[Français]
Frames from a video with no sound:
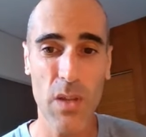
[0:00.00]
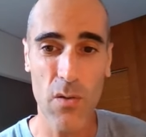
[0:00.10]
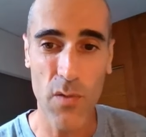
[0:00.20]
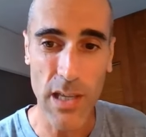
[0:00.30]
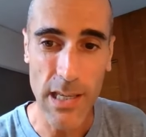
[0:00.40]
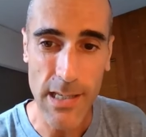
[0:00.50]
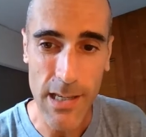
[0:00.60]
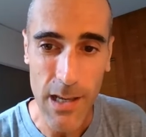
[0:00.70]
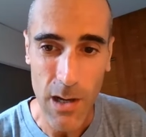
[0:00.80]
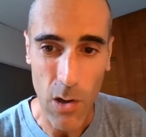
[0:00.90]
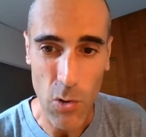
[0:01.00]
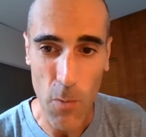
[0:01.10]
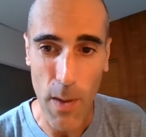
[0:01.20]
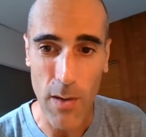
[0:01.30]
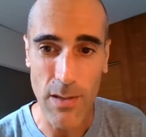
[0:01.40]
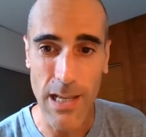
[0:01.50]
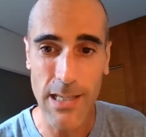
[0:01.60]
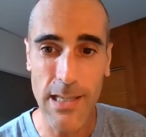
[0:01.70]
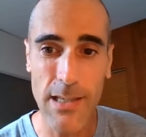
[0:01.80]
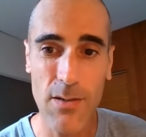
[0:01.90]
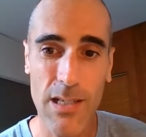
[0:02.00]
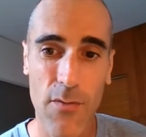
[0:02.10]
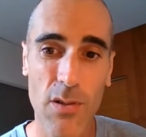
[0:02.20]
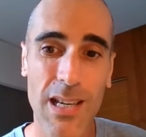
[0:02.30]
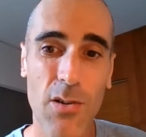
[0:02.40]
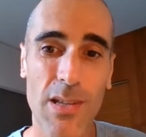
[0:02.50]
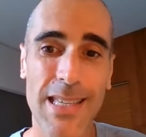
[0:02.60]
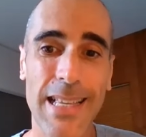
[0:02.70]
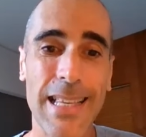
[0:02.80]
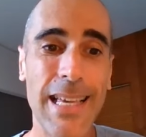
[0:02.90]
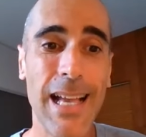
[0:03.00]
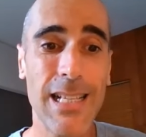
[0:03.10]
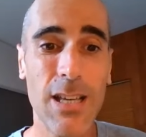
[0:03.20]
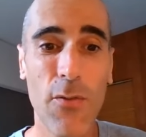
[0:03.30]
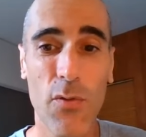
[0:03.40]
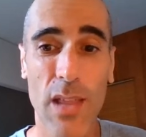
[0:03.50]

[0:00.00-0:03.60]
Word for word: Vous voyez ici, entre parenthèses, ici, ça veut dire que c'est négatif.